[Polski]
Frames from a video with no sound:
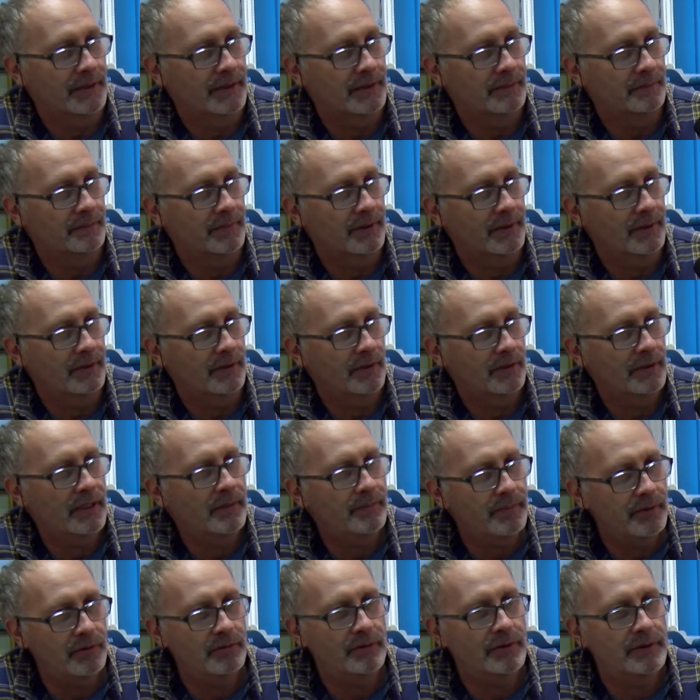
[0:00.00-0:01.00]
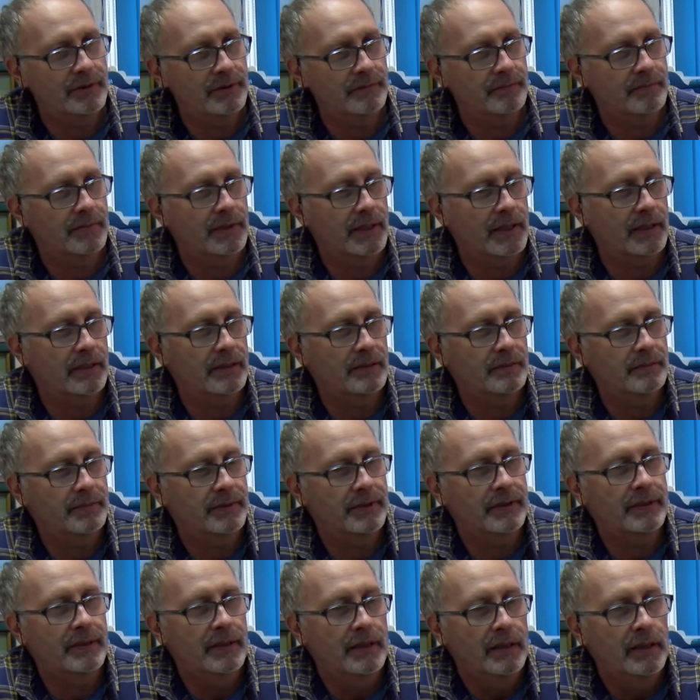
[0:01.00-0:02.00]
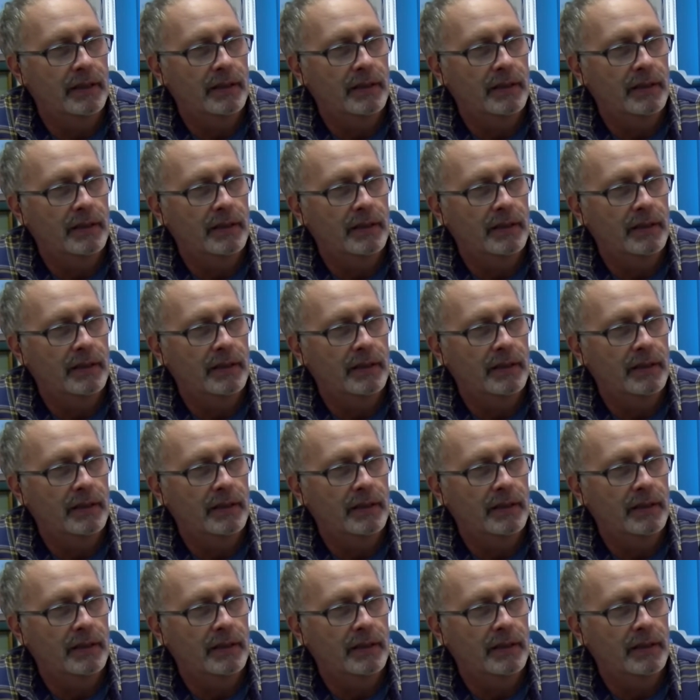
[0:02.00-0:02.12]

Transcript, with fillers: y, bo one były jak gdyby